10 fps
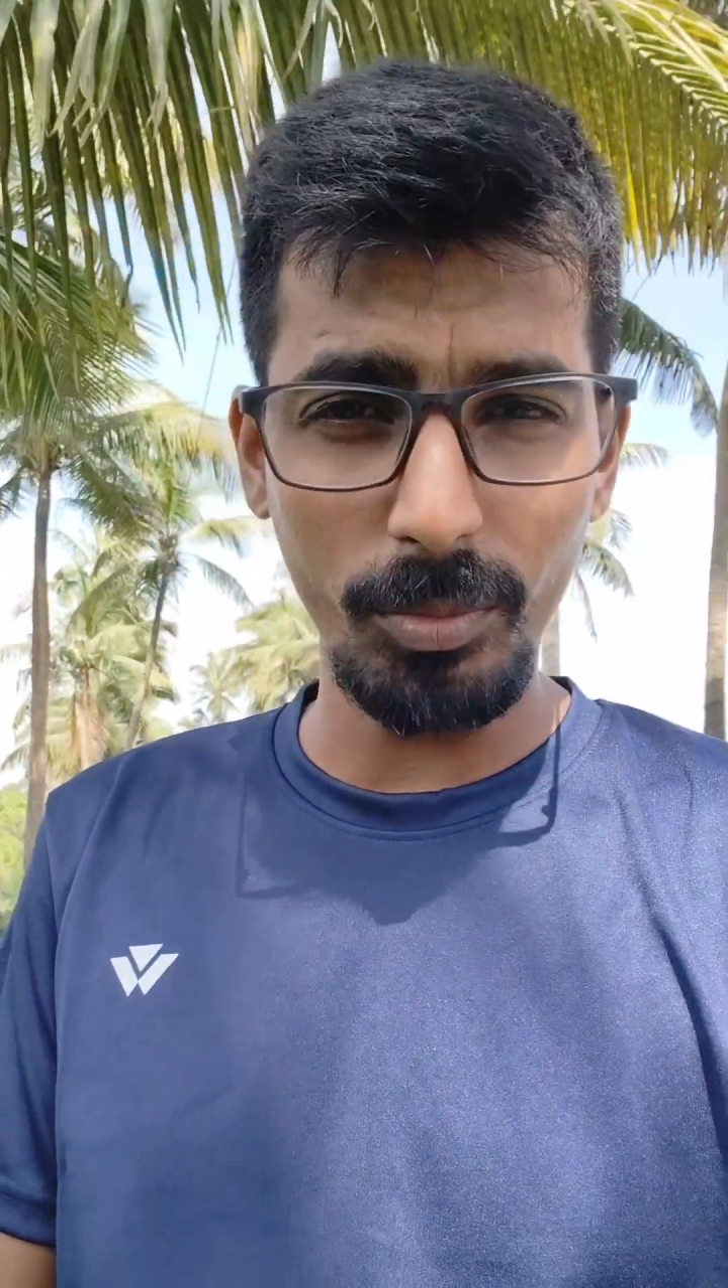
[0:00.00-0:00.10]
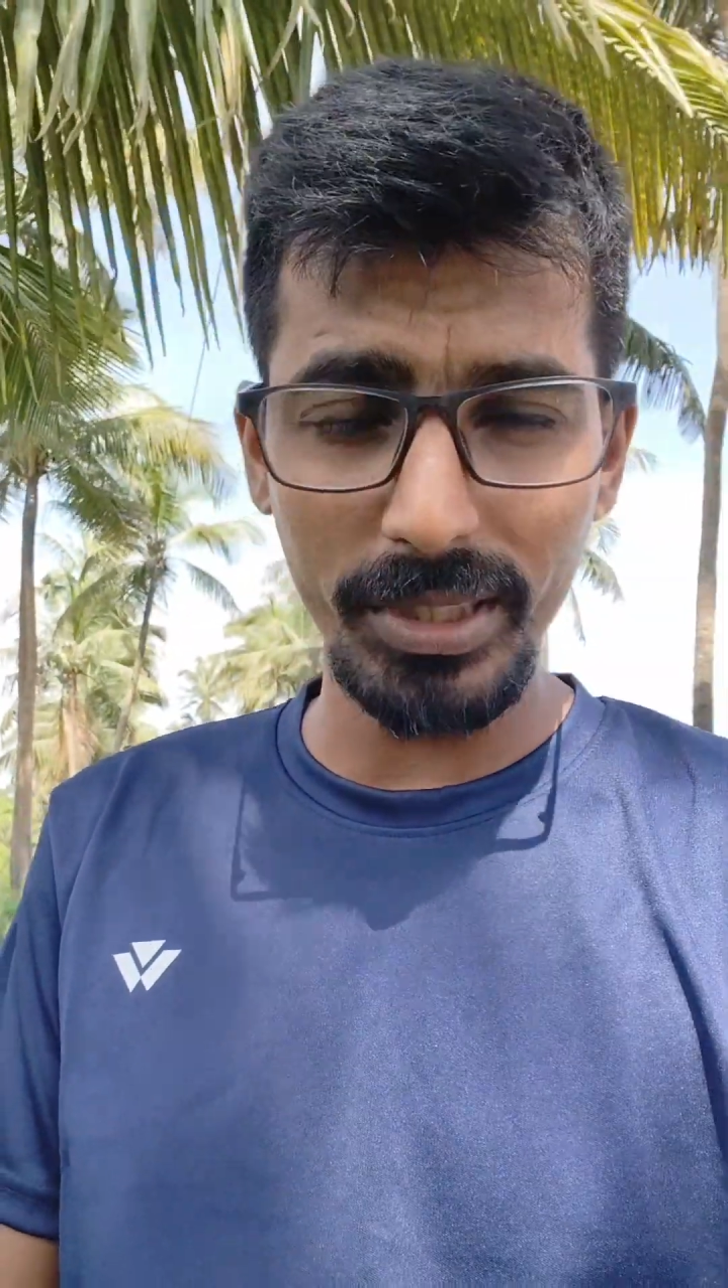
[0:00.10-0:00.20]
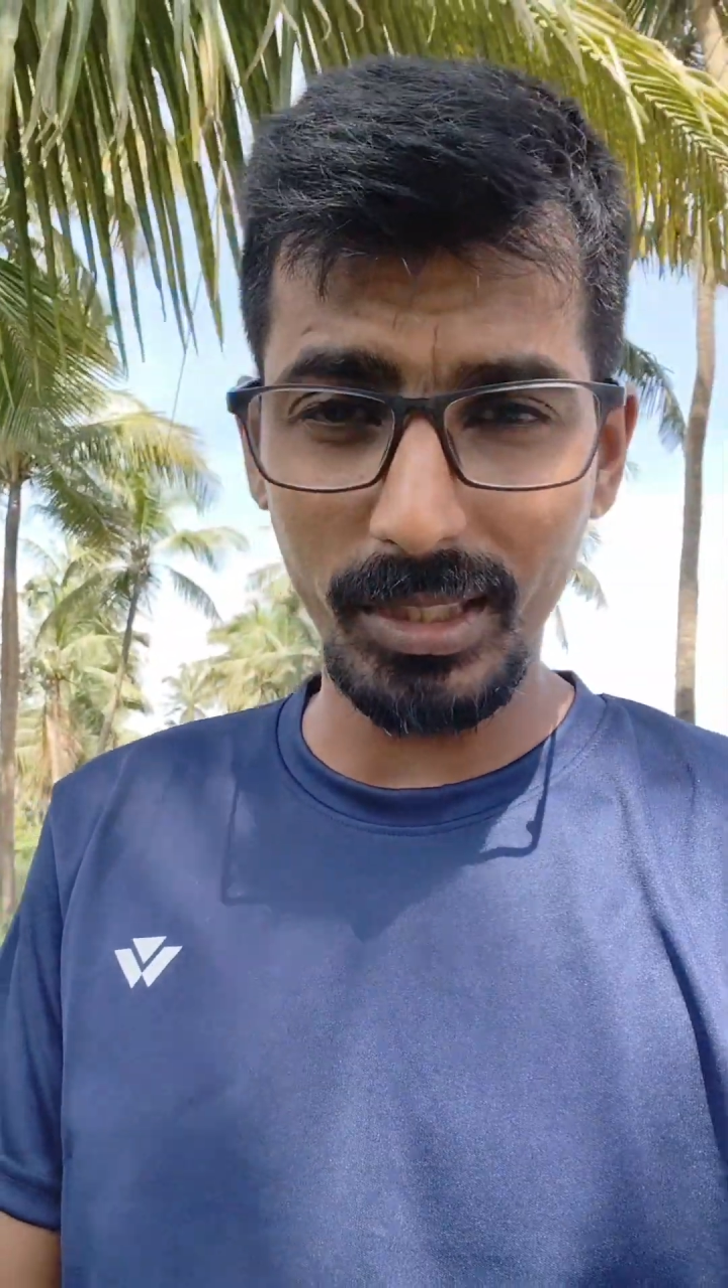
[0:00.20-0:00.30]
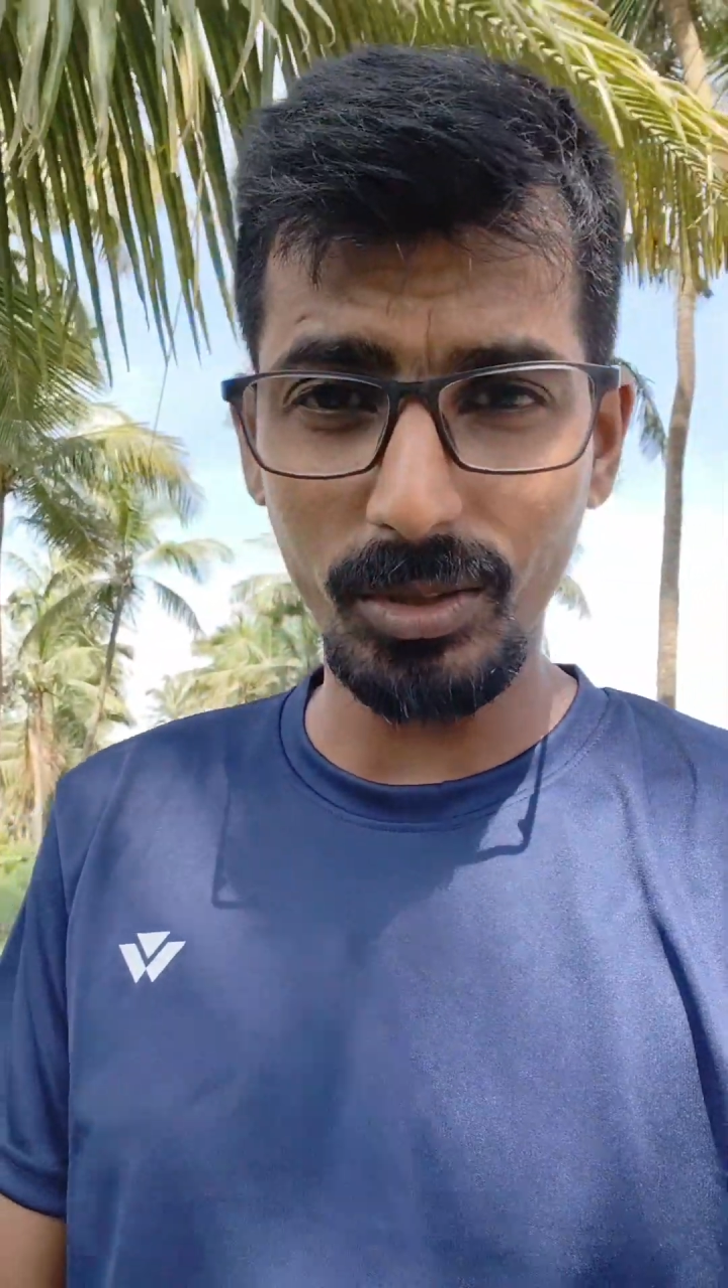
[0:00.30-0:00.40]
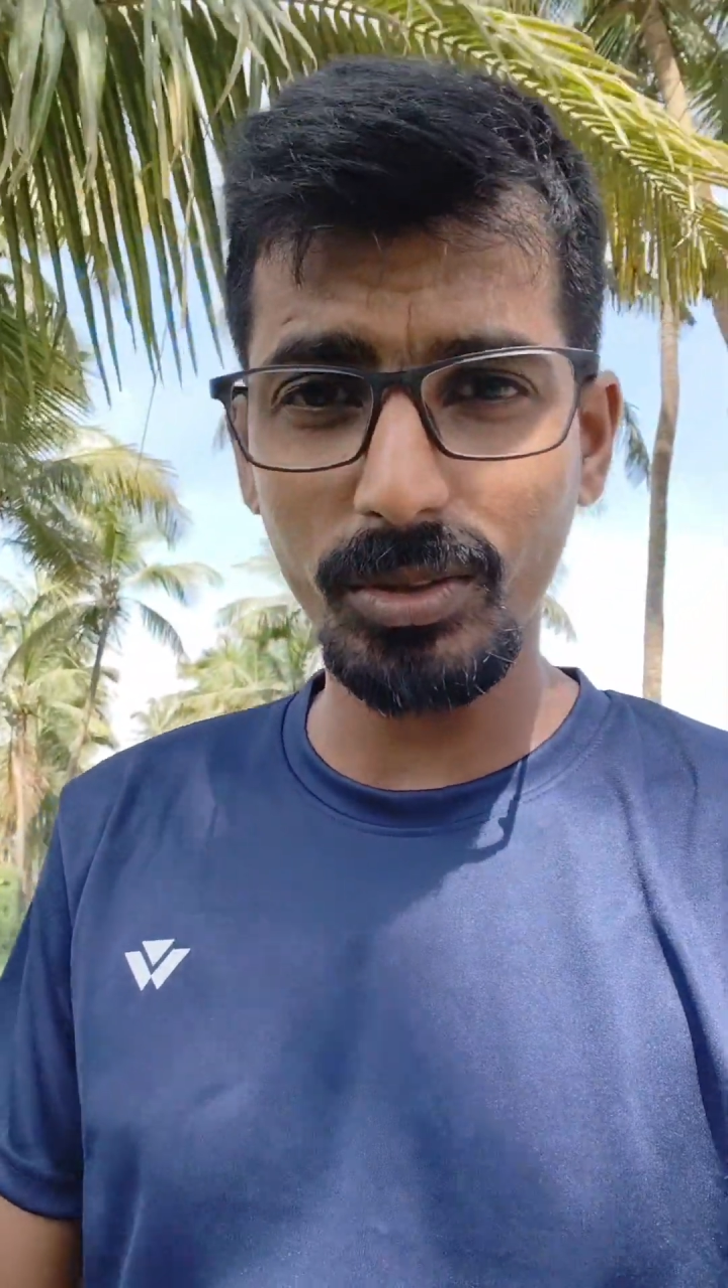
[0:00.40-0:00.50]

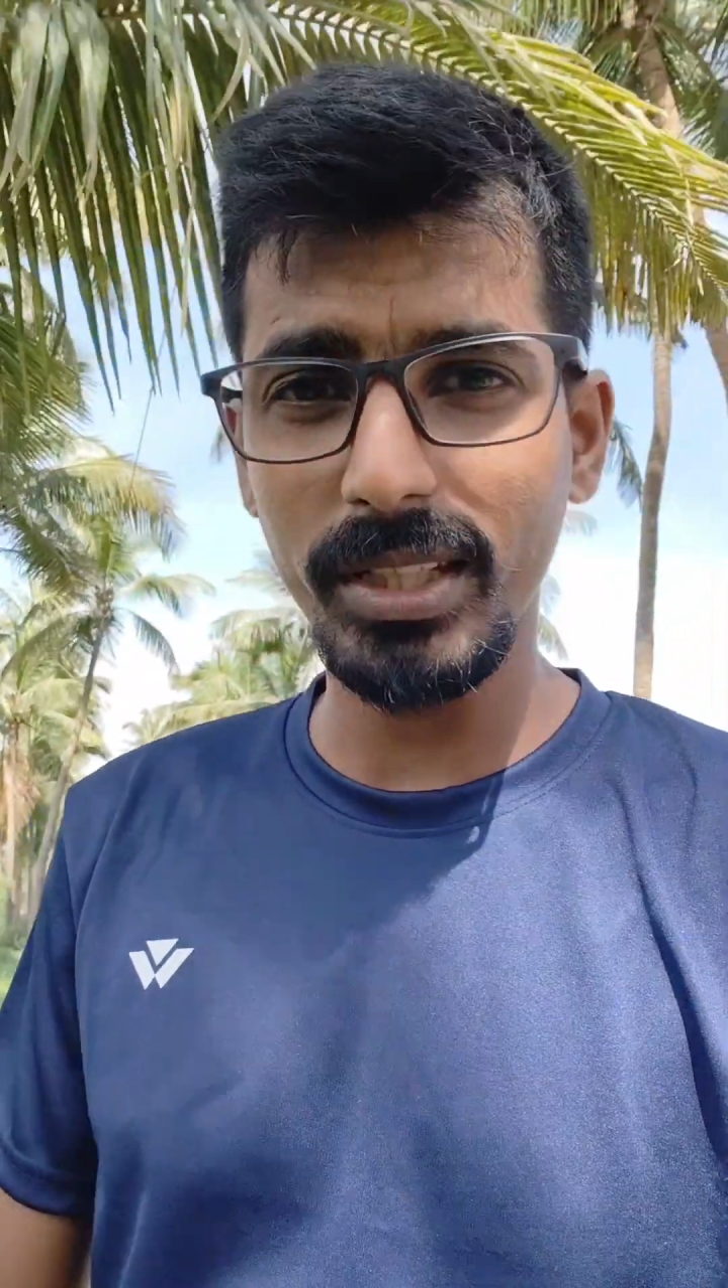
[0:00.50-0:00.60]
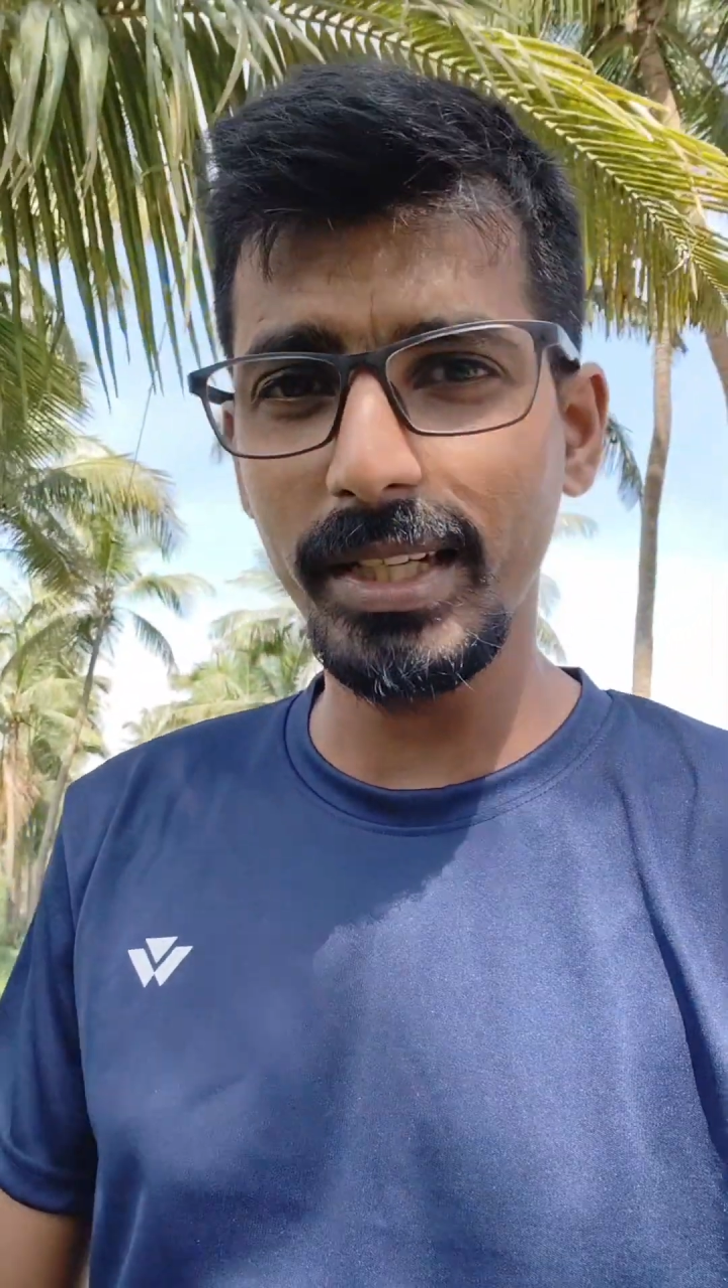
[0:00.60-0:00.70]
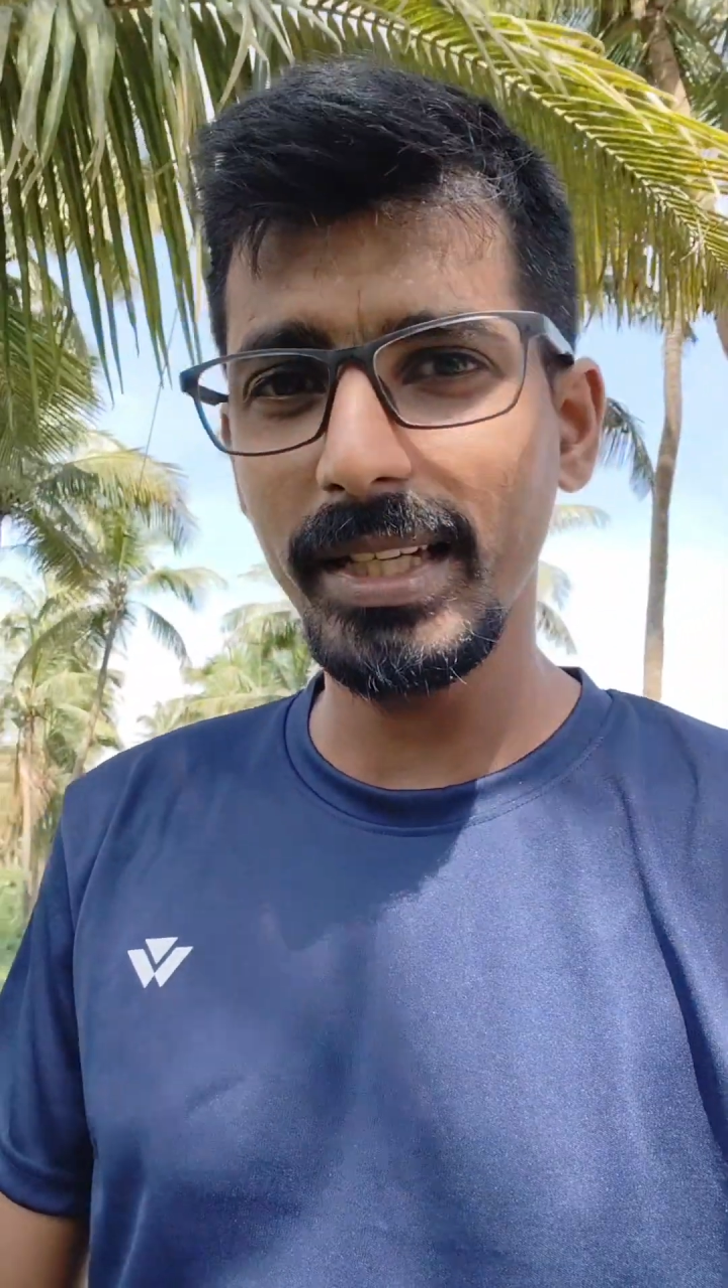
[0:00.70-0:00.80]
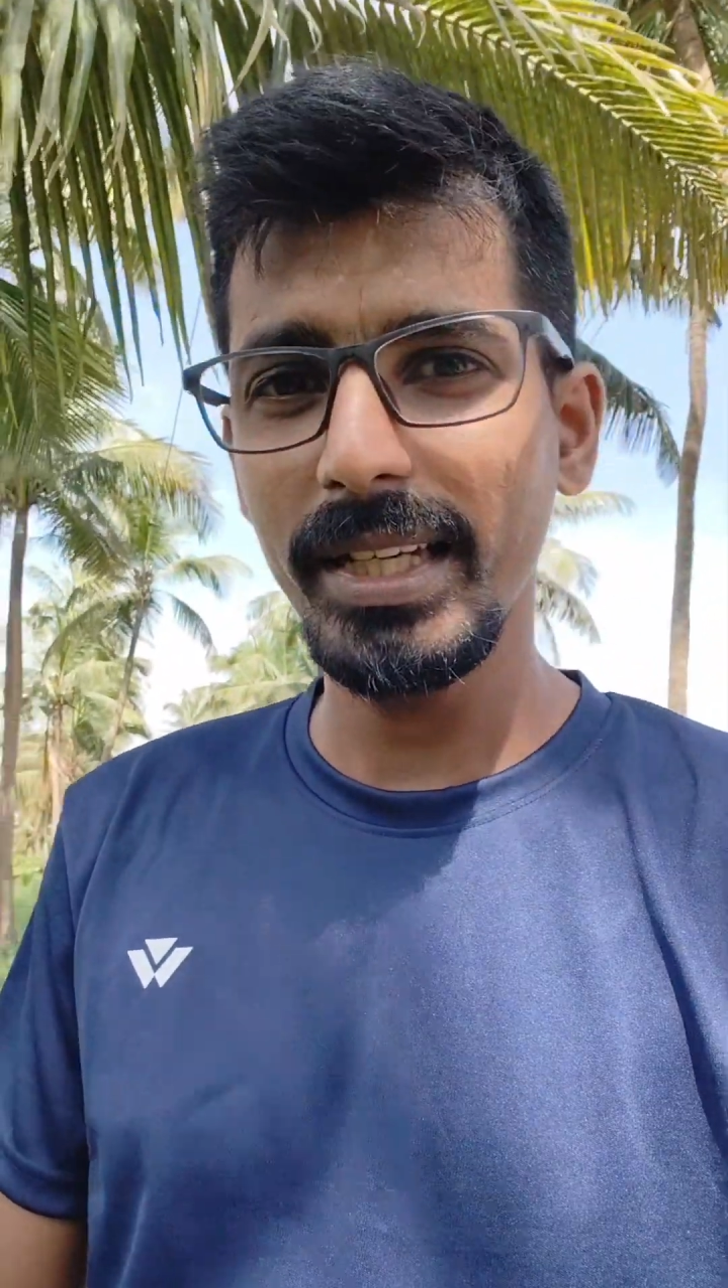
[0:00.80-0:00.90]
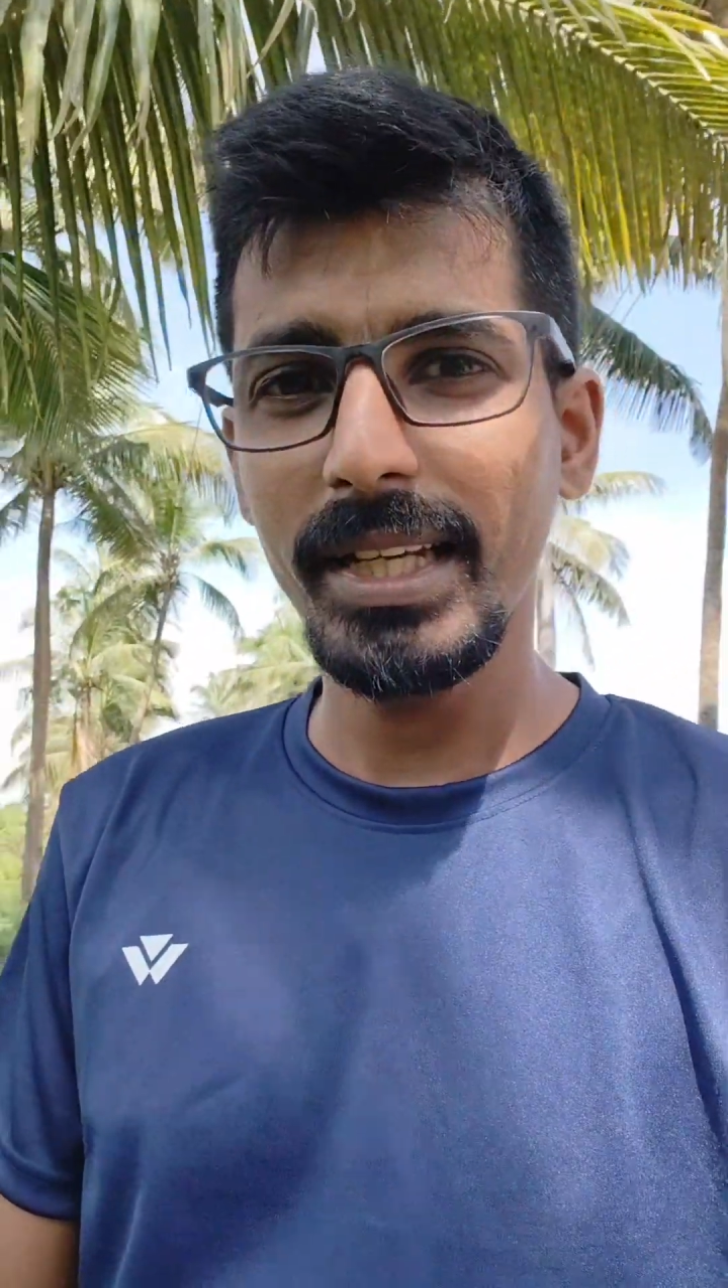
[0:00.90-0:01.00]
महीना हो गया है